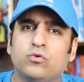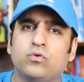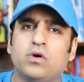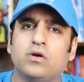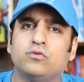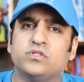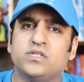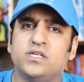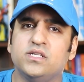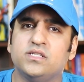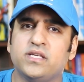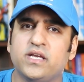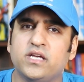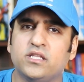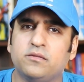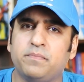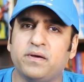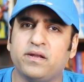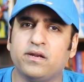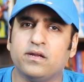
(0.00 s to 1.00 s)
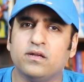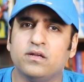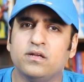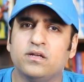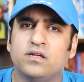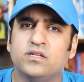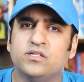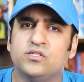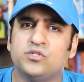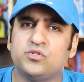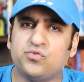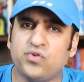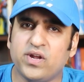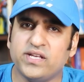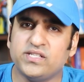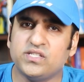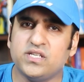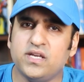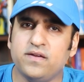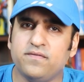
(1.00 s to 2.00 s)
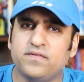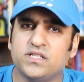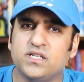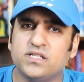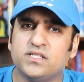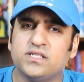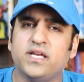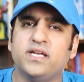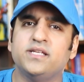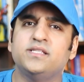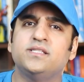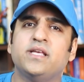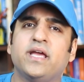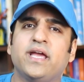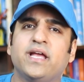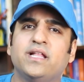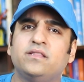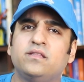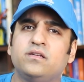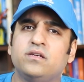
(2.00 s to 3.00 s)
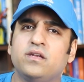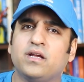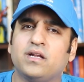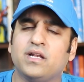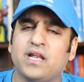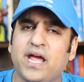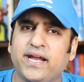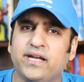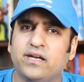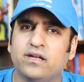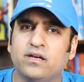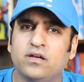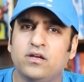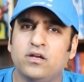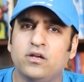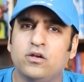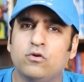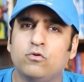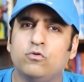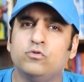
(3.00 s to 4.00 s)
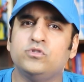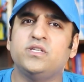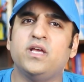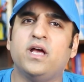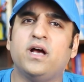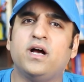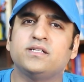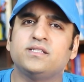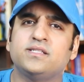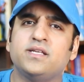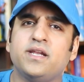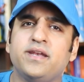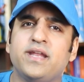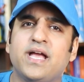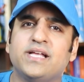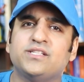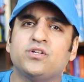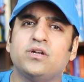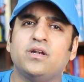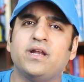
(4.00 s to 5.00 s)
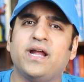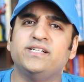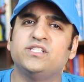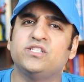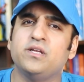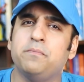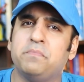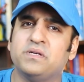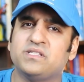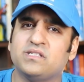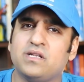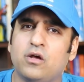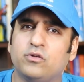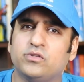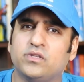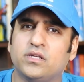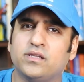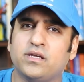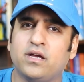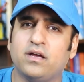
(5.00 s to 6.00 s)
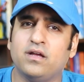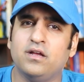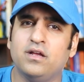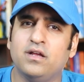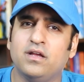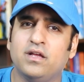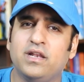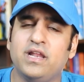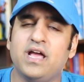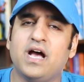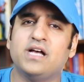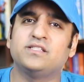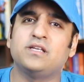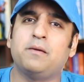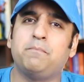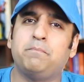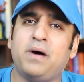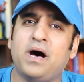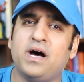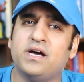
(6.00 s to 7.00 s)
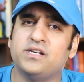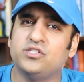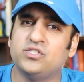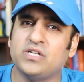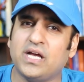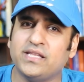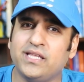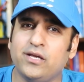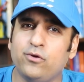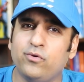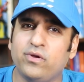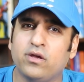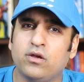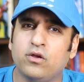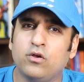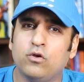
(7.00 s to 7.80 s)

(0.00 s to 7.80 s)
हुआ उसकी सेहत पर स्ट्रेस की वजह से हिज हेल्थ डिक्लाइंड उसे अक्सर नेचुरल लाइट से मसला होता था लिहाजा बाहर जाते हुए